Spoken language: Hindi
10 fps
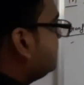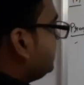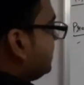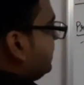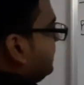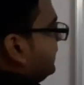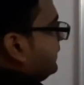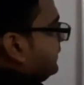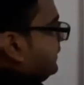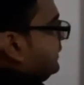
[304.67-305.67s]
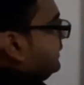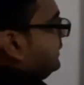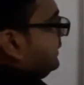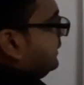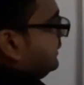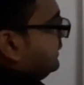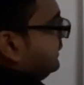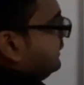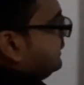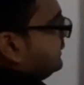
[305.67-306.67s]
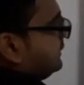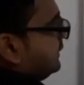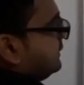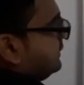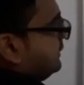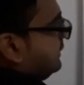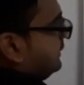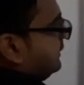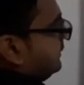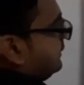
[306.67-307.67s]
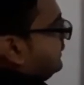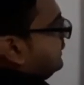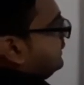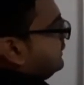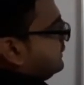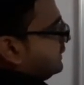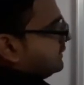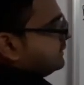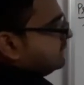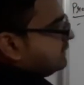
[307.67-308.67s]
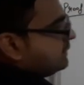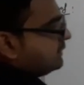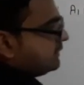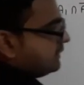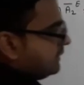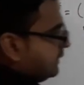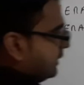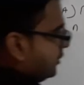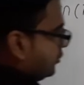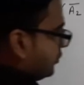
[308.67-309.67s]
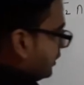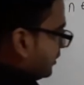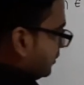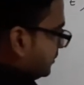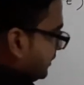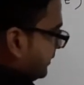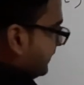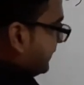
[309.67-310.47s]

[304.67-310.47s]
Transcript: उसके बाद ई इंटरसेक्शन ए इंटरसेक्शन ए टू का क्लोजर हमारे